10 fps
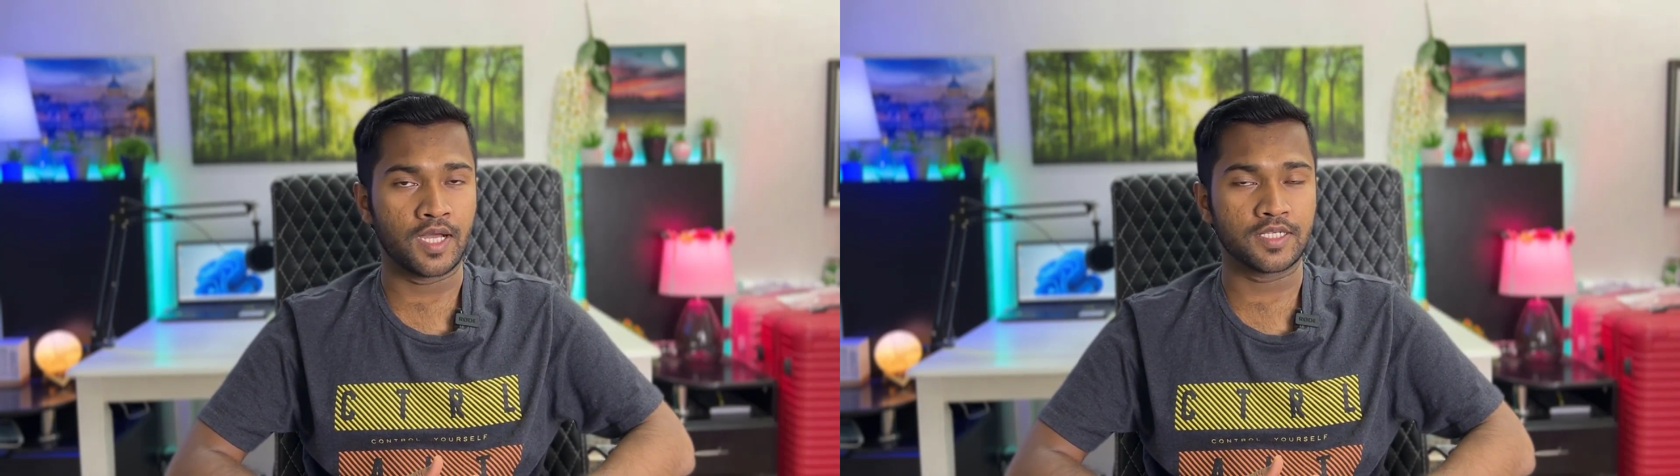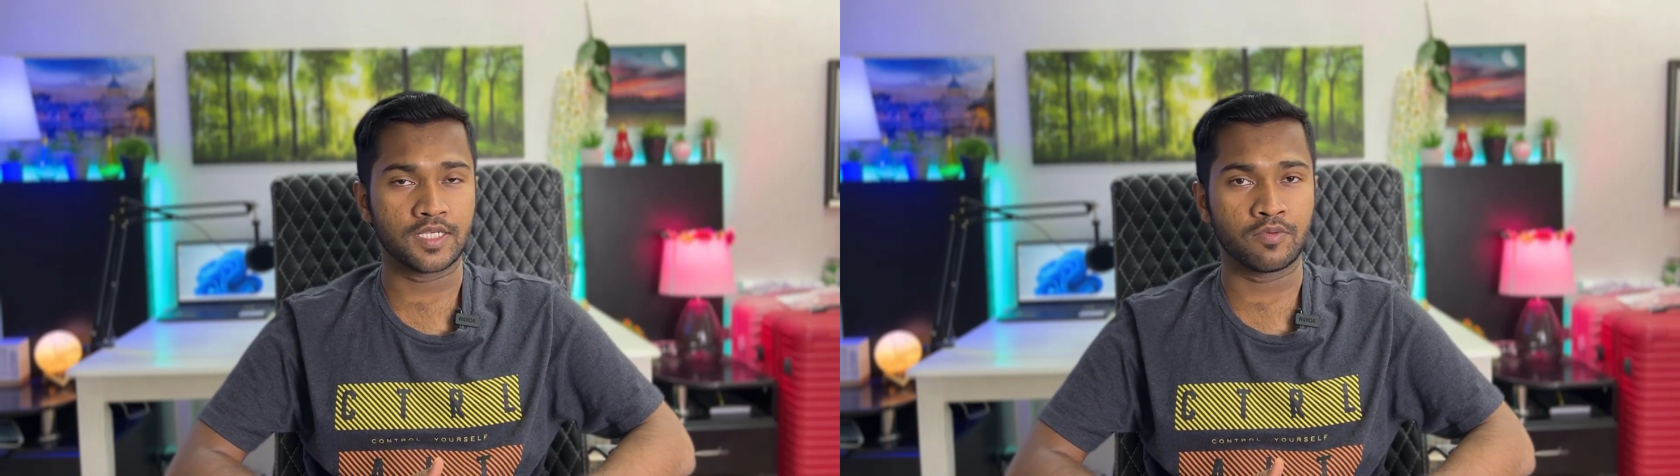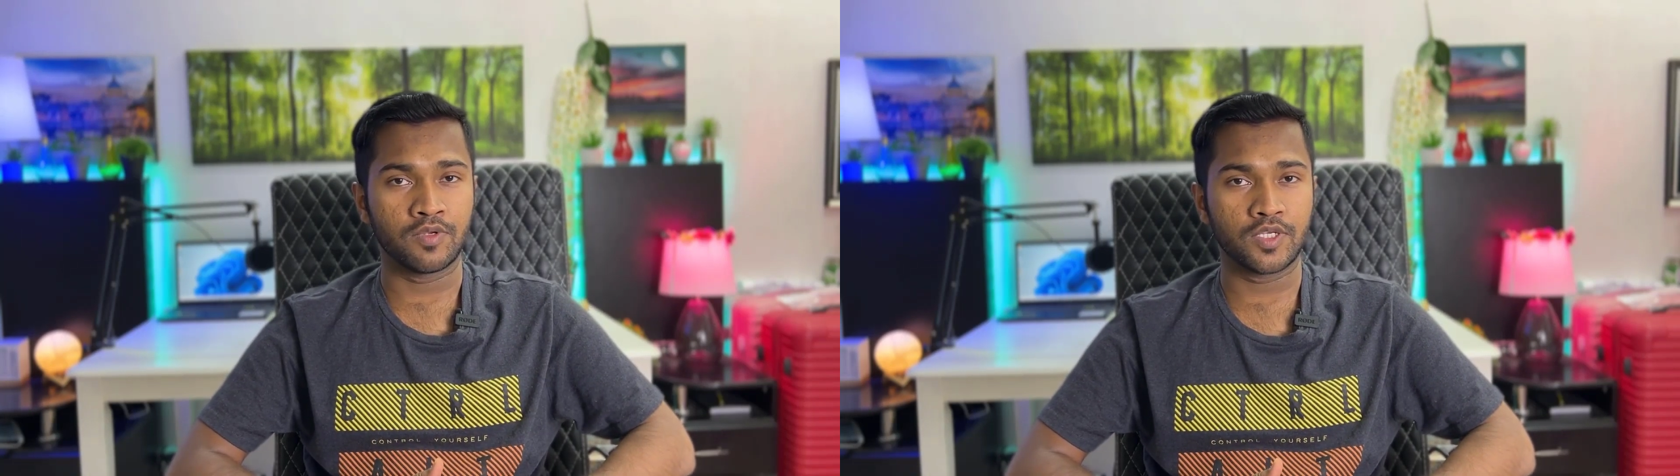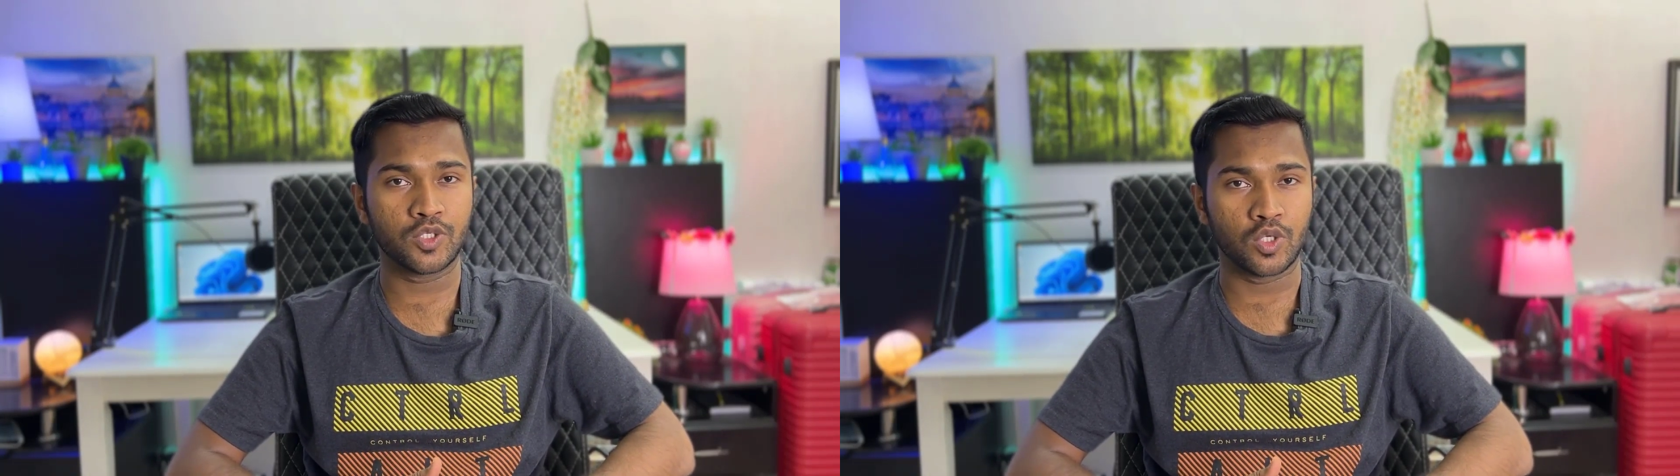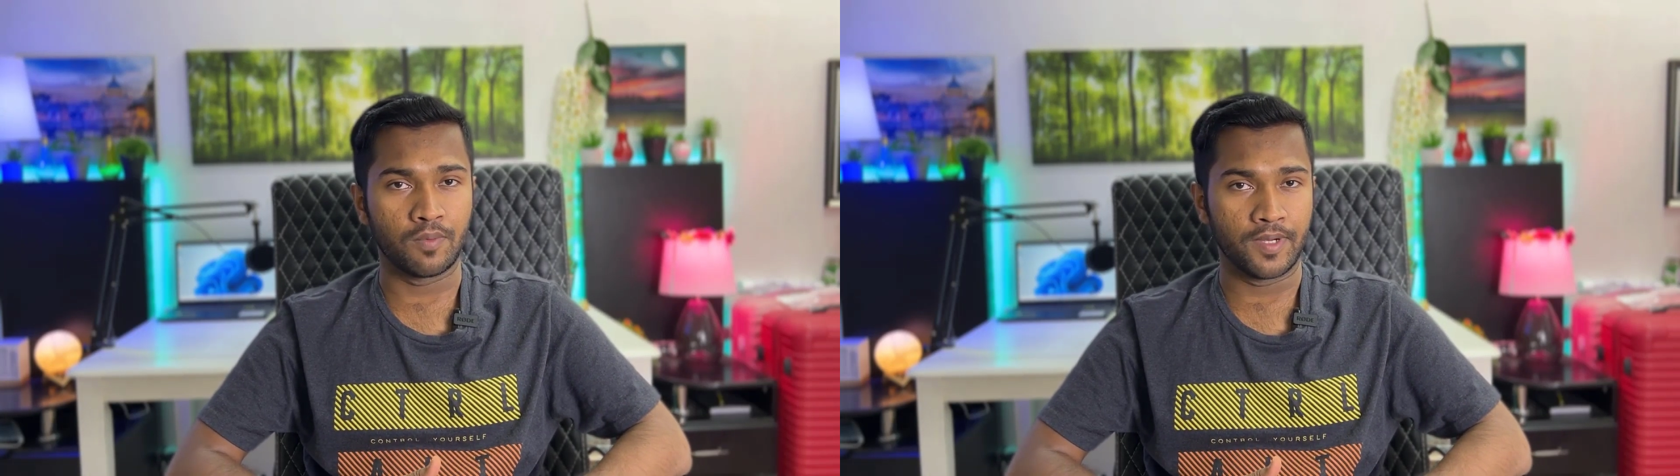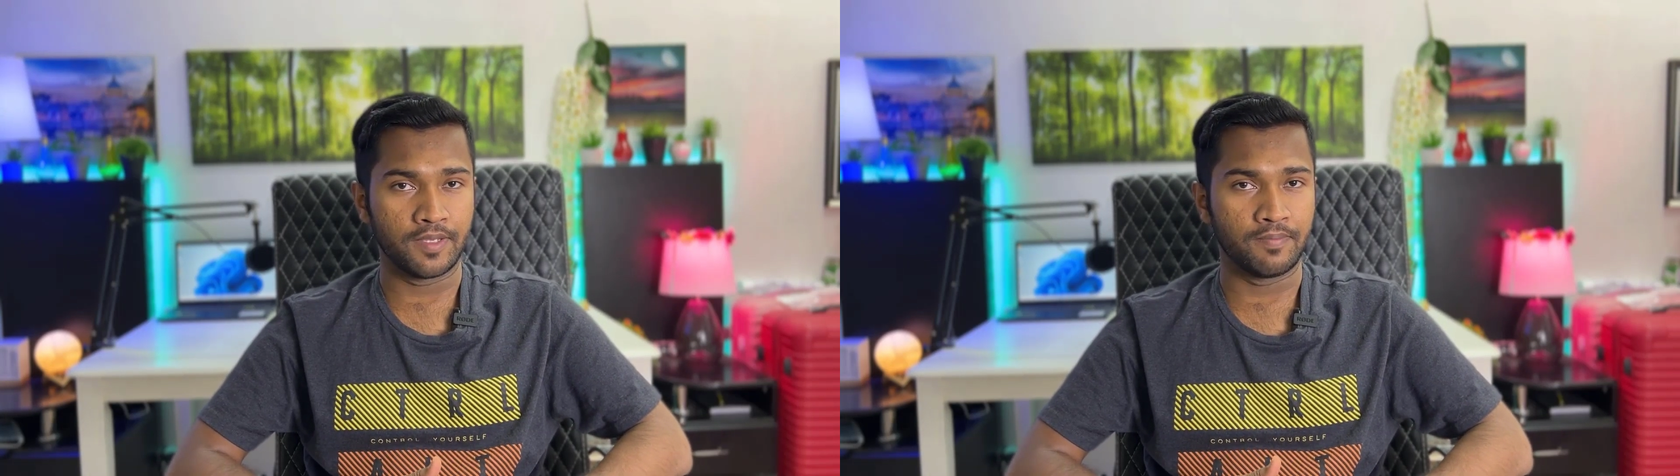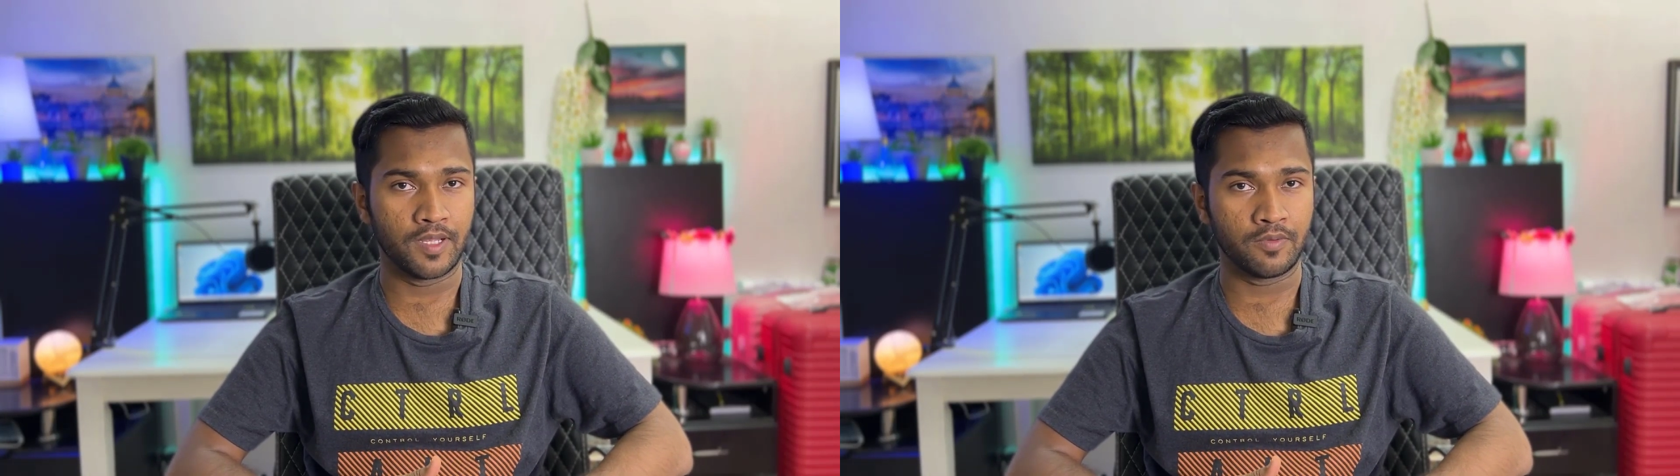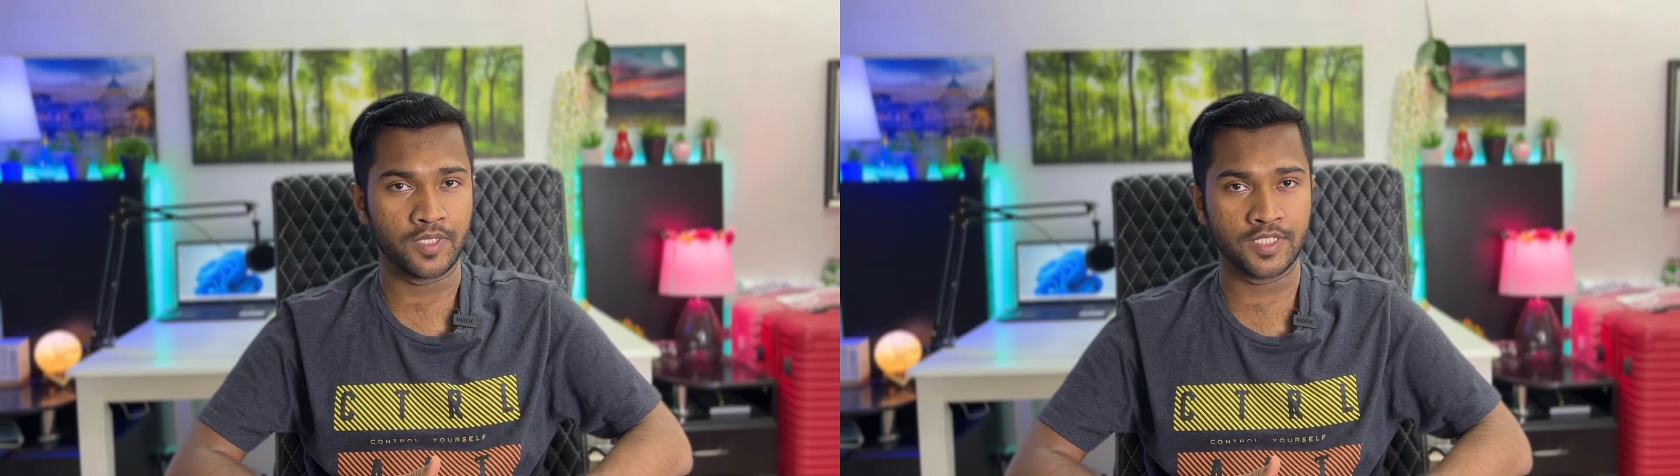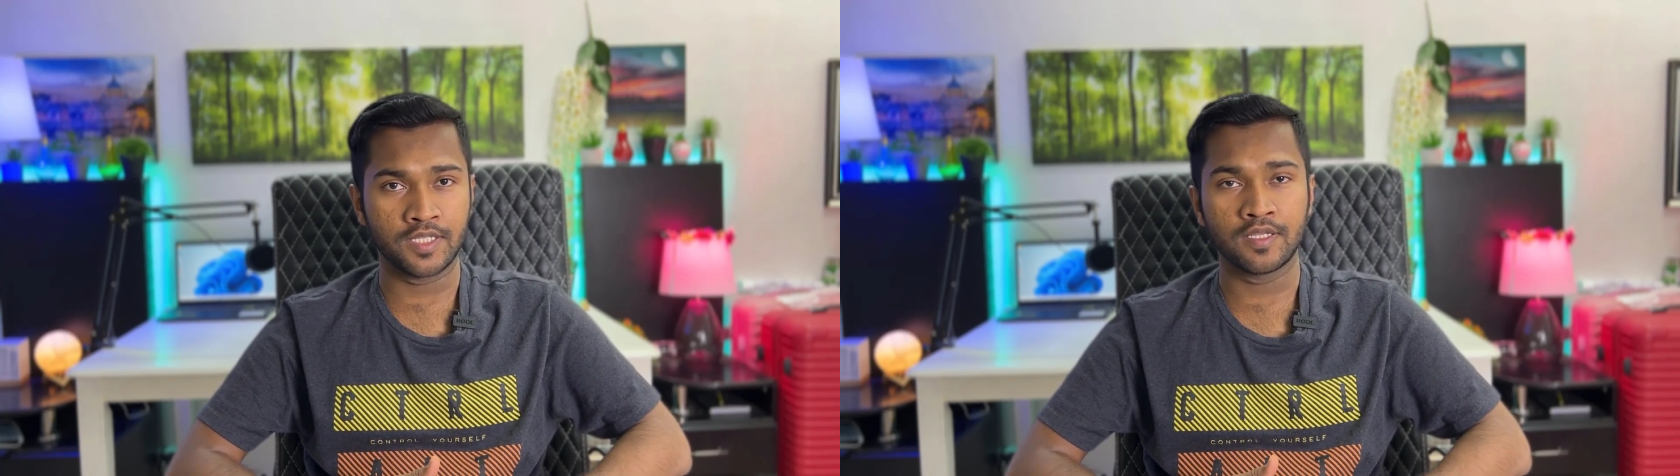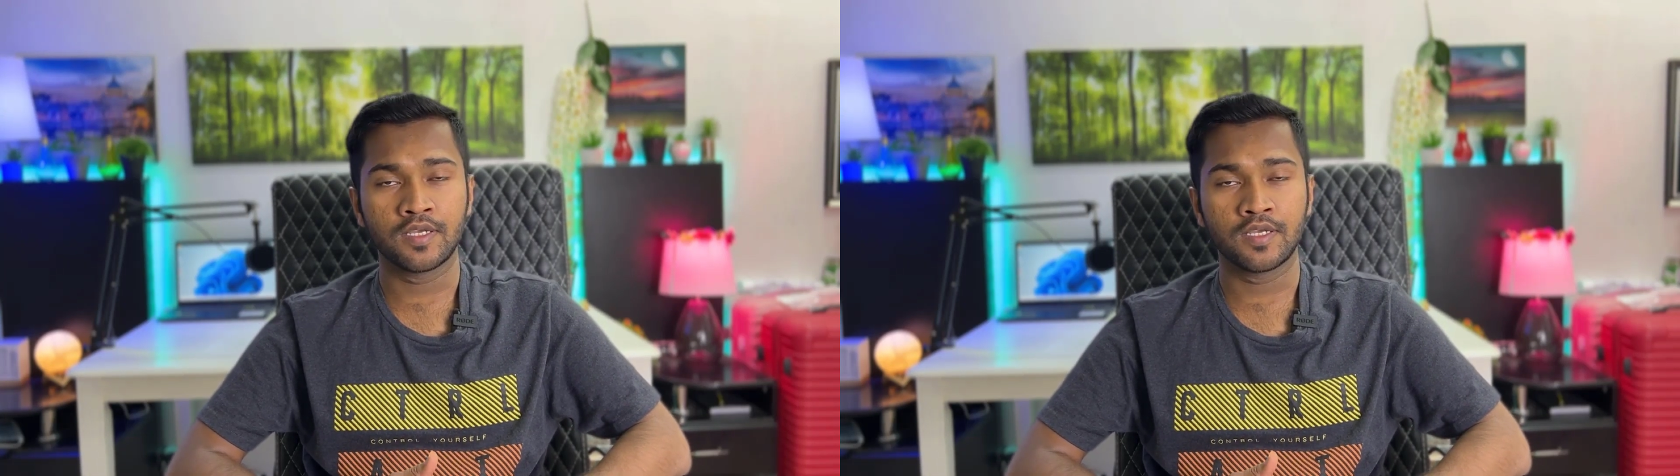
আশা করি সবাই ভালো আছেন